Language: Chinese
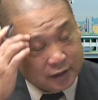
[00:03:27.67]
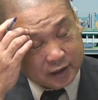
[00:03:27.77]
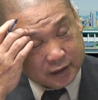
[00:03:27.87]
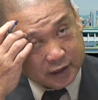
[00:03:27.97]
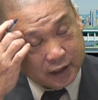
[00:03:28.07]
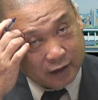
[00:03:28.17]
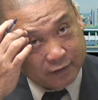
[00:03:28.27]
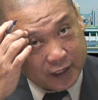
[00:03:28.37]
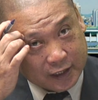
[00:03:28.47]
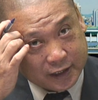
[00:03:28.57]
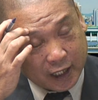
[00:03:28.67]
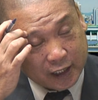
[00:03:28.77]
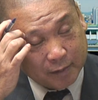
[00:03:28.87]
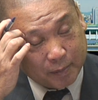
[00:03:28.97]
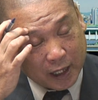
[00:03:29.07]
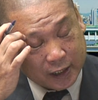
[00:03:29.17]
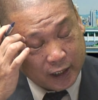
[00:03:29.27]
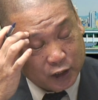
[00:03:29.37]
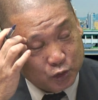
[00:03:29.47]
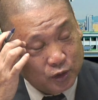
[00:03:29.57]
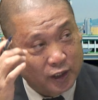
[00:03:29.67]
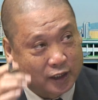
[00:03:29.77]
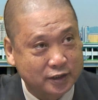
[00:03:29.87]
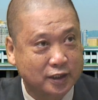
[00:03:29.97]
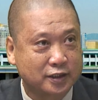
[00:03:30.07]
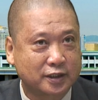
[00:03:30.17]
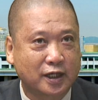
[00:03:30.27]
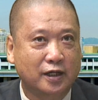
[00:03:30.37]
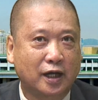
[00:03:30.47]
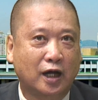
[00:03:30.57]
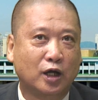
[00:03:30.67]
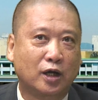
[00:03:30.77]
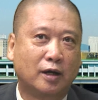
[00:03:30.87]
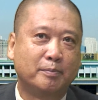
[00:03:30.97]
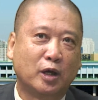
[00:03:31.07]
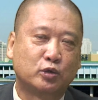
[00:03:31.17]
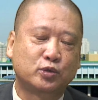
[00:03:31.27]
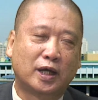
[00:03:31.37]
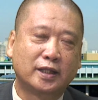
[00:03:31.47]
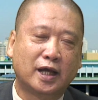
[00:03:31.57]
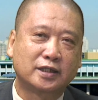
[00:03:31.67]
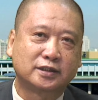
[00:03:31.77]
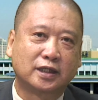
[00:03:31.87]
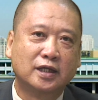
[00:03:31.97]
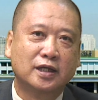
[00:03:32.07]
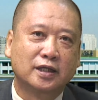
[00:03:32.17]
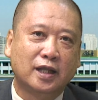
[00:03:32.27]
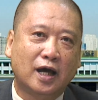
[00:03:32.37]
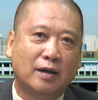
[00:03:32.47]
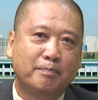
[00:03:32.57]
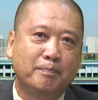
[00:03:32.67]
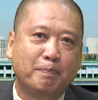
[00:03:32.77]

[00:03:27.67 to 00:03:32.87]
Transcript: 这是一个非常强硬派的一个军人，现在是担任美国驻韩大使。他